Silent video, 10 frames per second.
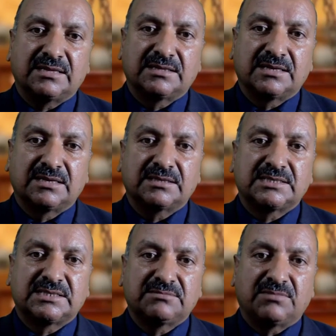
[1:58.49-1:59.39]
अंदर
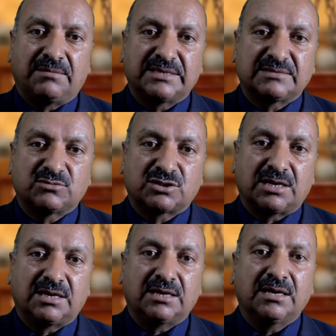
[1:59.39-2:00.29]
किसी मामले से
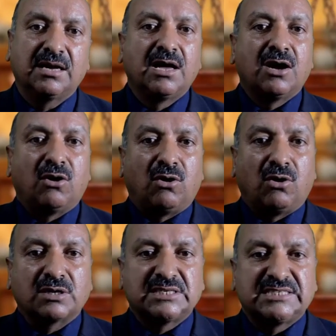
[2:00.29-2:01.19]
मुतल
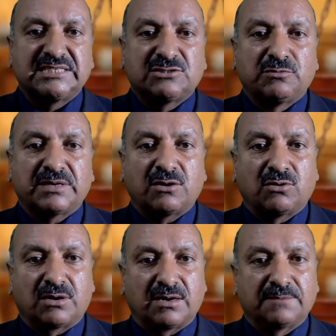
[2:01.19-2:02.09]
और किसी सूबे का
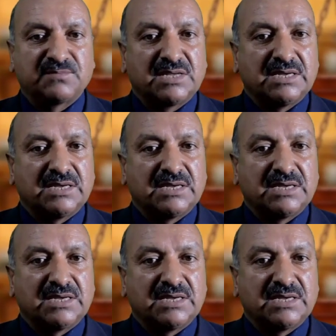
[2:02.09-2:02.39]
गवर्नर